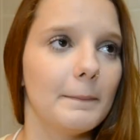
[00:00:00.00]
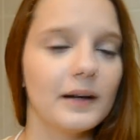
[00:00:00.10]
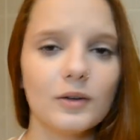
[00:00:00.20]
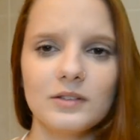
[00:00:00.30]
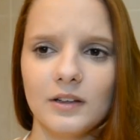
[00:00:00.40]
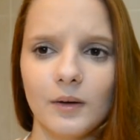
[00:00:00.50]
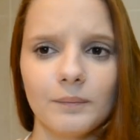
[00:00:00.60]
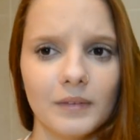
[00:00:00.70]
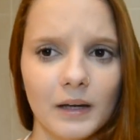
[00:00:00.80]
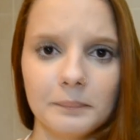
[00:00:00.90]
pegando
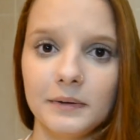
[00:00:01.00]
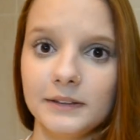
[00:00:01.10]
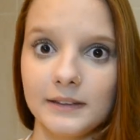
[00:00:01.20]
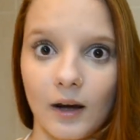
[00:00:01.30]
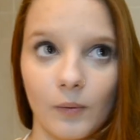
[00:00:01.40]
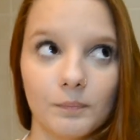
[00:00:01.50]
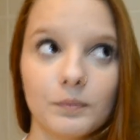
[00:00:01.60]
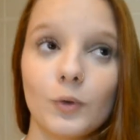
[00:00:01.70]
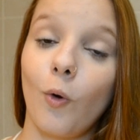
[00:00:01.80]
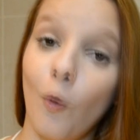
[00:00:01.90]
serial é number e tal.
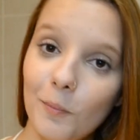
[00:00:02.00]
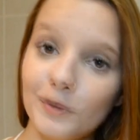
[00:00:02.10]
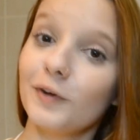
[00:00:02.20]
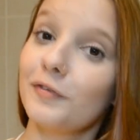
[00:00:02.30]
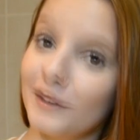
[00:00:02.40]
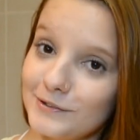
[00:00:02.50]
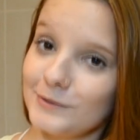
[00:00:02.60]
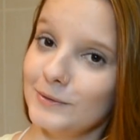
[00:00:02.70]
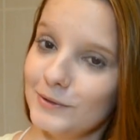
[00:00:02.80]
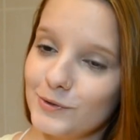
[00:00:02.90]
Como que eu
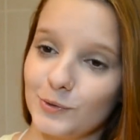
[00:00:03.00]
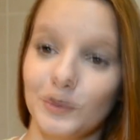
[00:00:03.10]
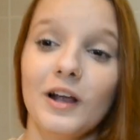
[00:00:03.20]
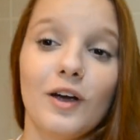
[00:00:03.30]
faço isso?